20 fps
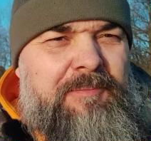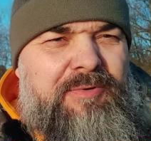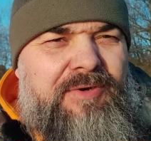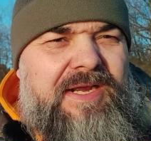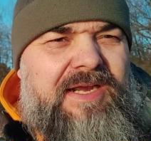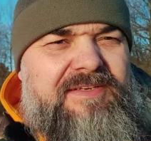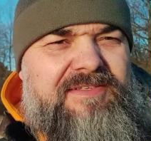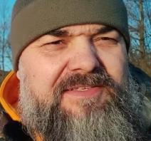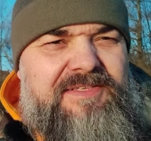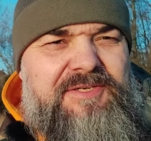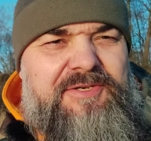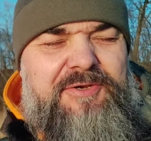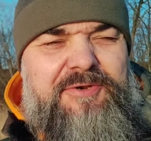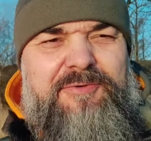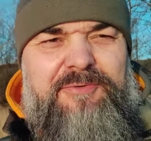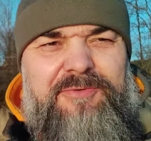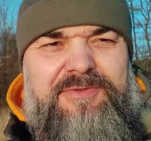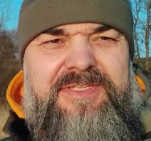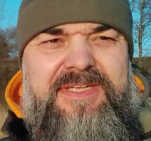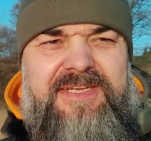pogańskich
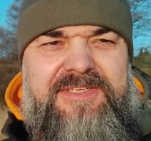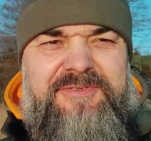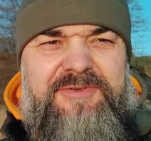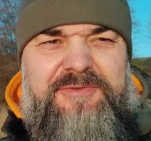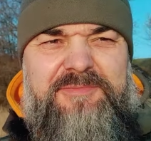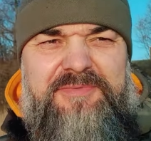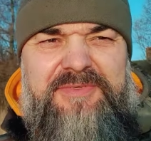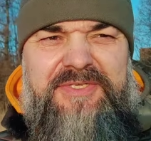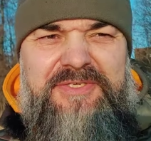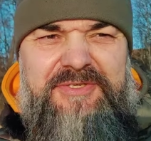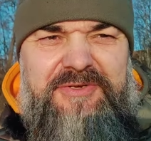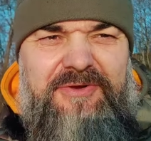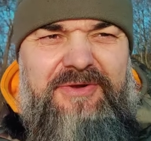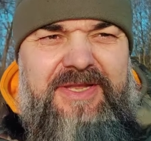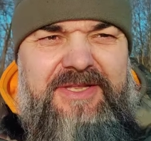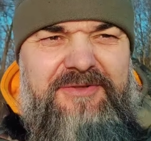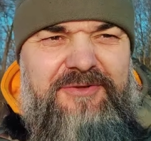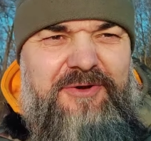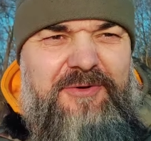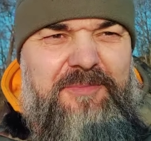kultach, gdzie od
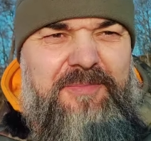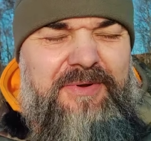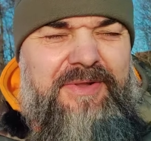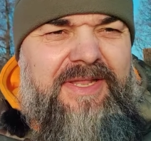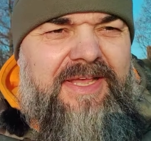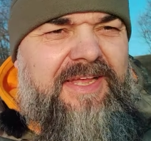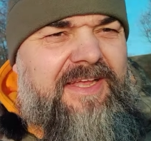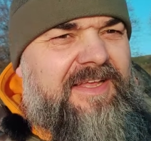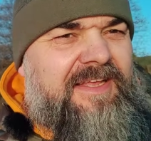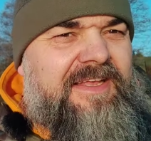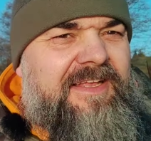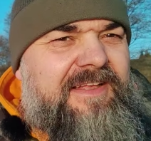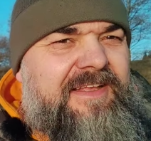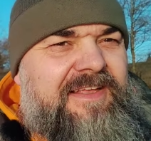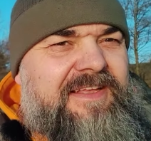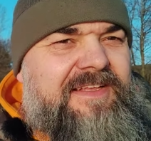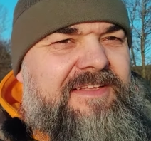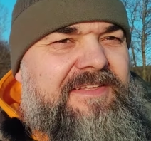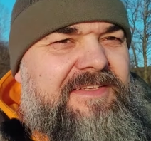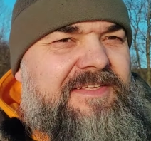przedszkola do Opola
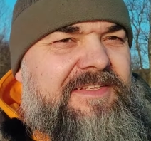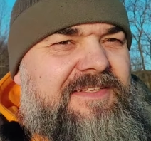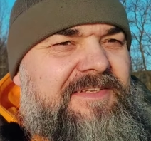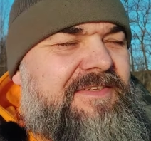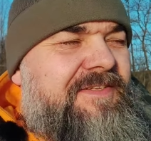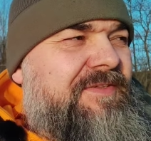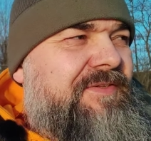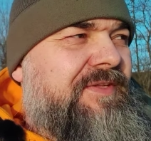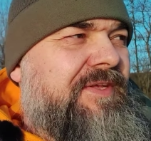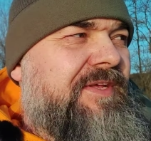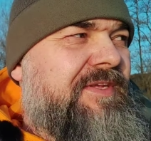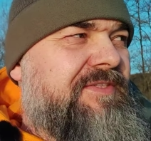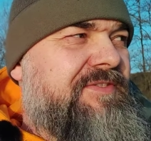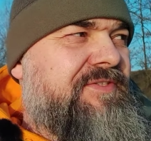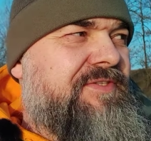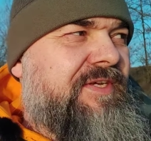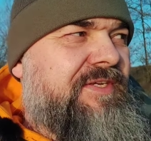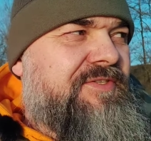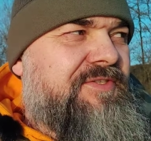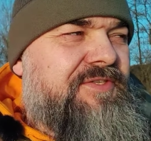yy,
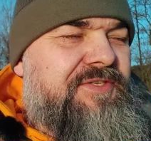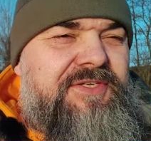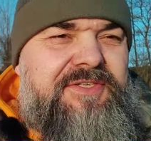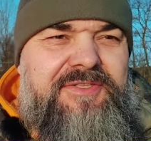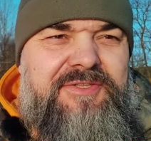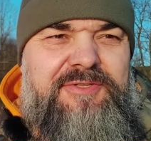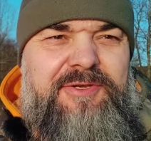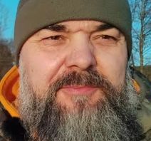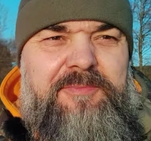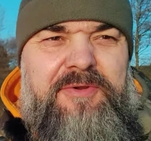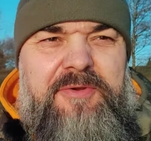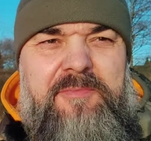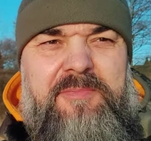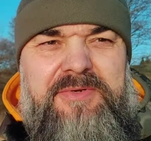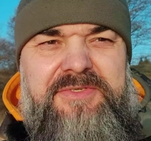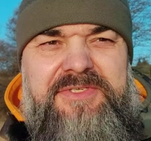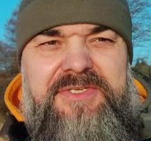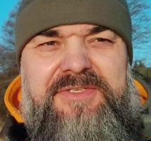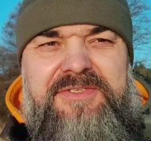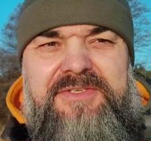dzieci topią
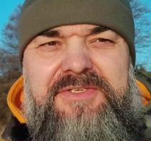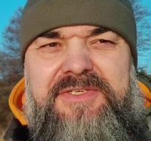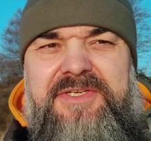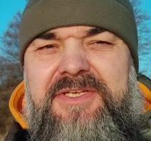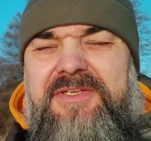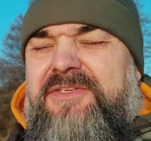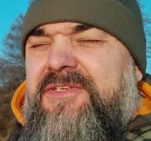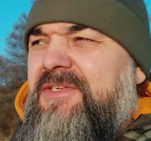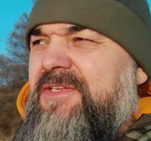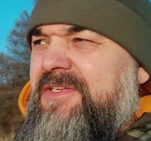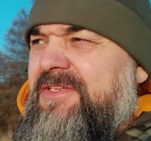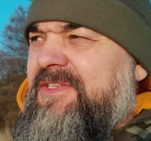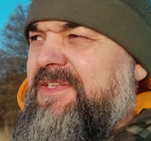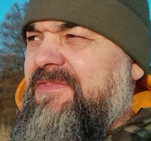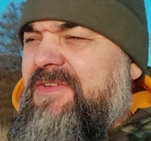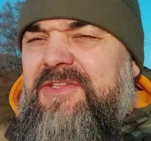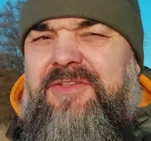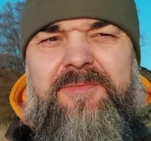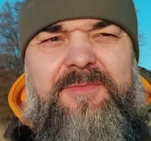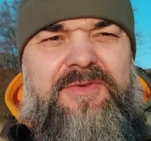po dzień dzisiejszy i
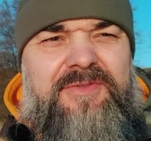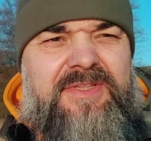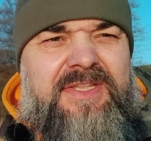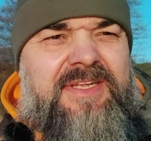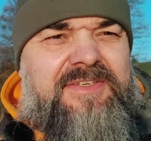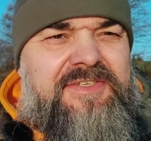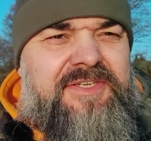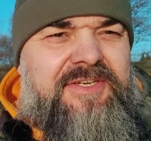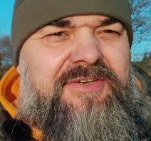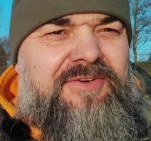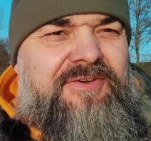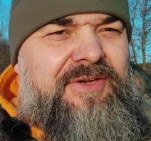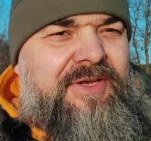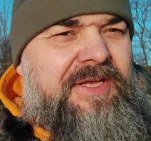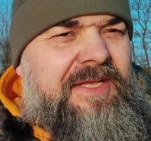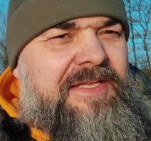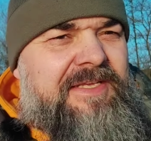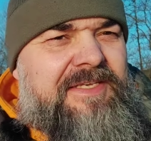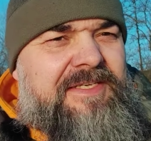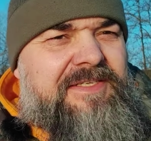nie wiadomo dlaczego
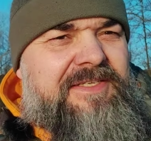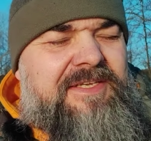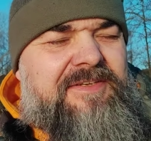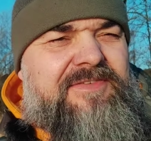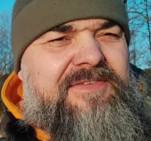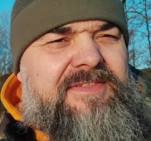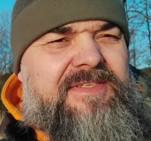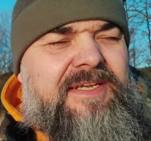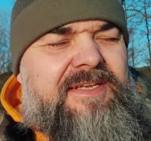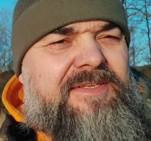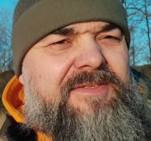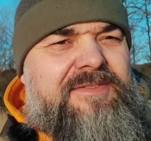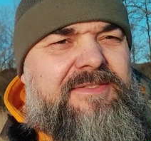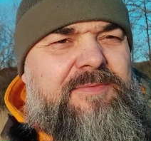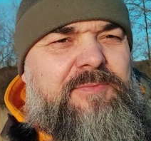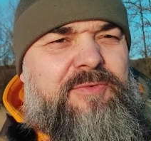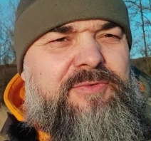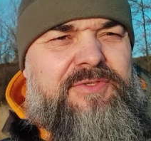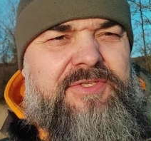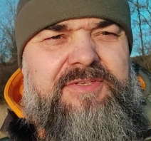i nie wcale
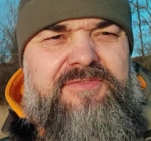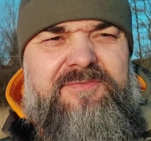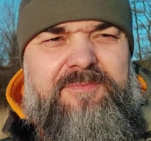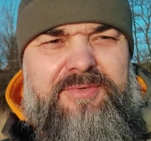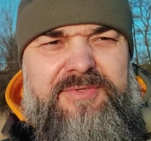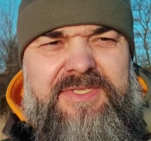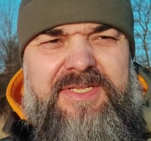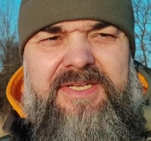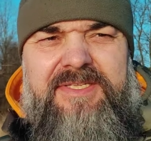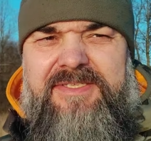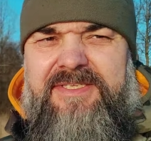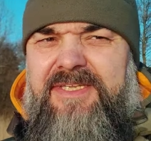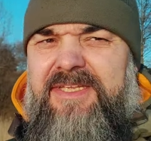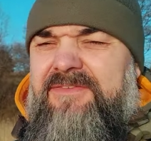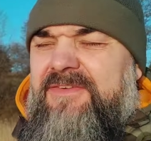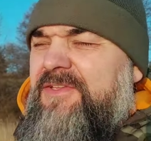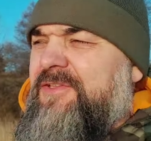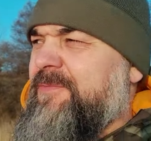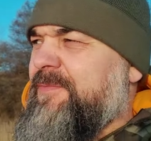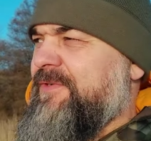smutki w butelce
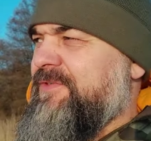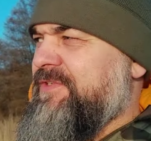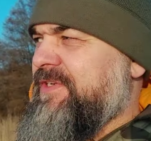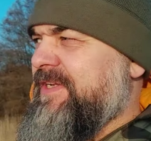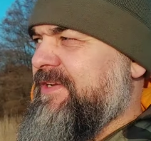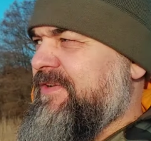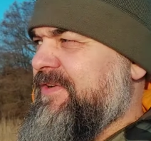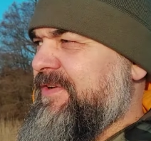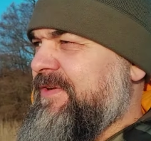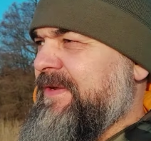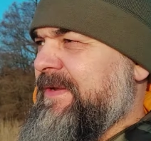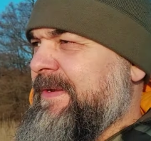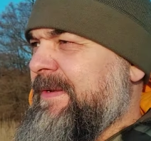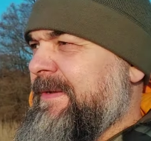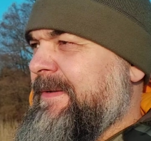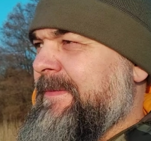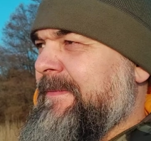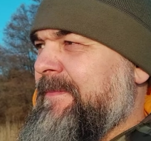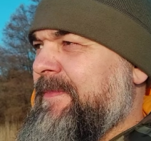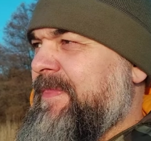nie wiadomo czego,
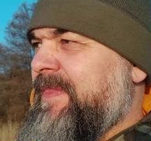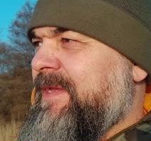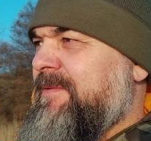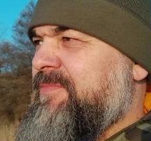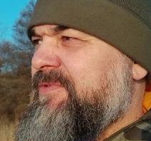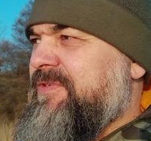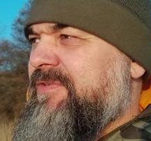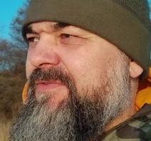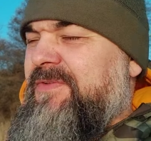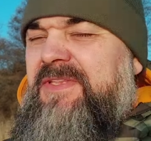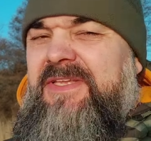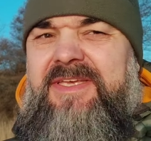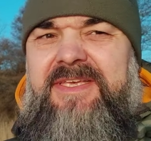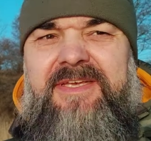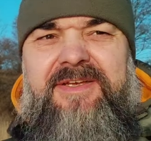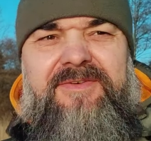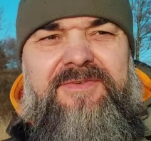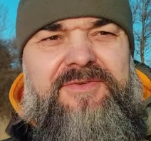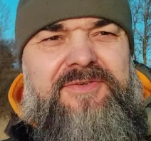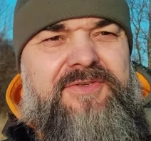na przykład
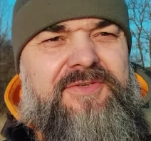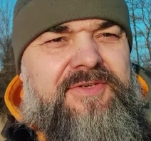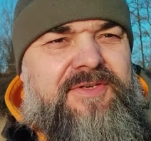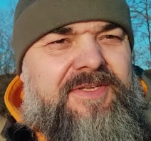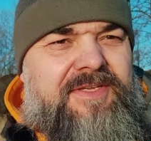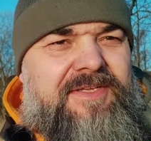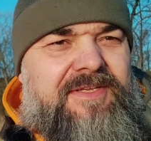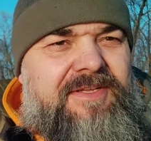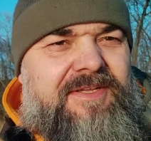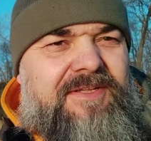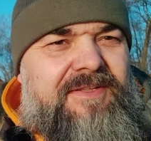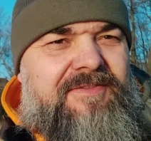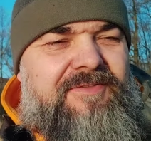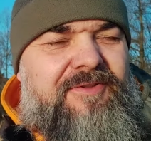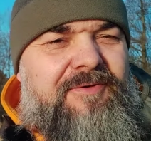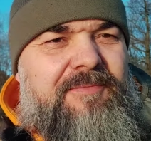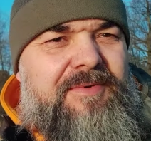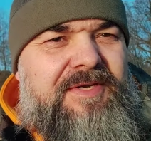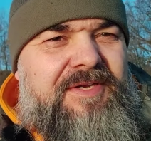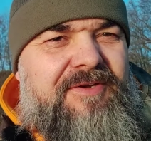jakiegoś e,
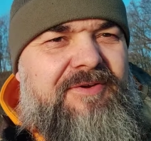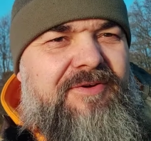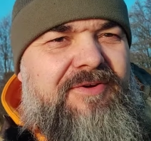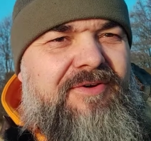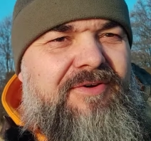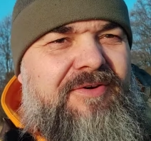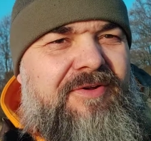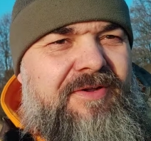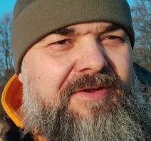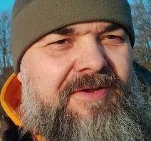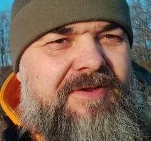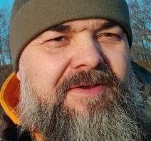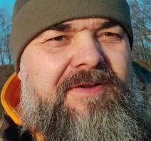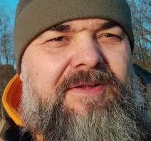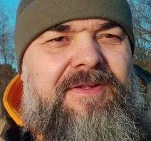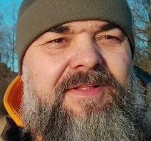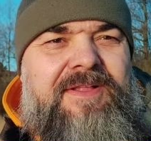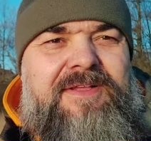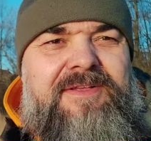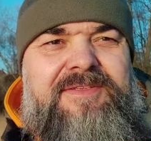dobrego
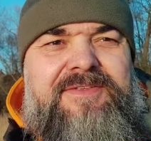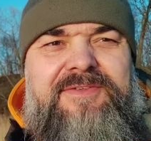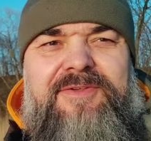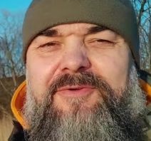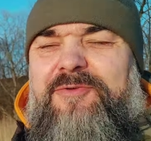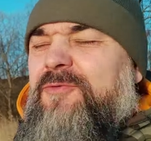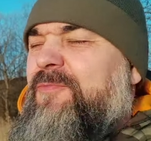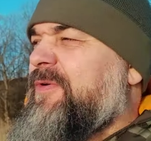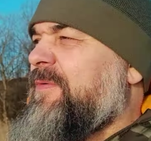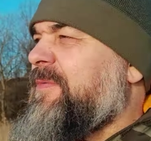soku